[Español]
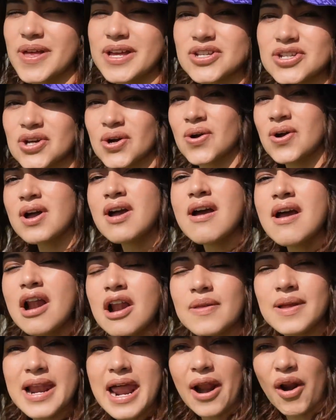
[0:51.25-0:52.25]
De hecho,
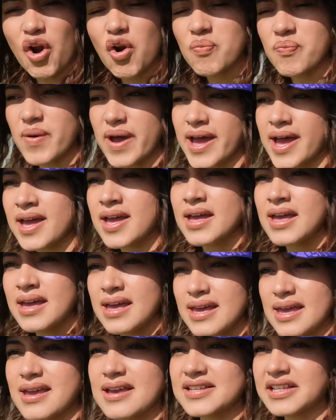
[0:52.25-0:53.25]
lo de la ropa
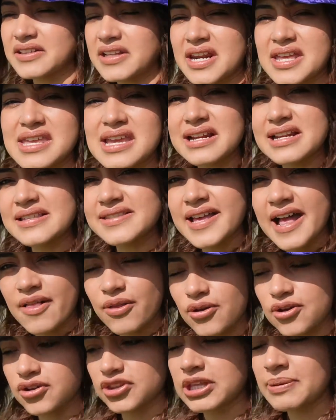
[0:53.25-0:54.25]
eh, se ha
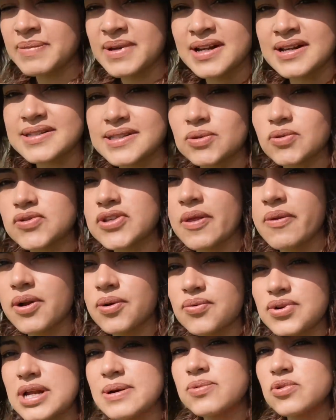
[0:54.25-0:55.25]
tranquilizado. Yo también hasta he usado
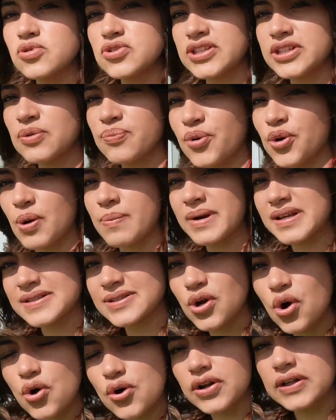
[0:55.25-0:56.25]
alguna blusita un poco
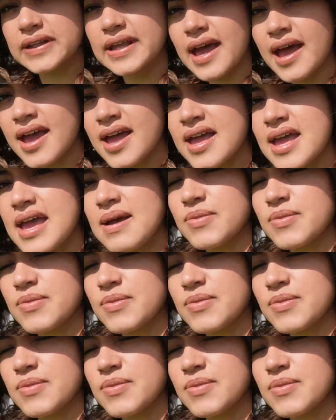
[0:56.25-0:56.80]
más corta.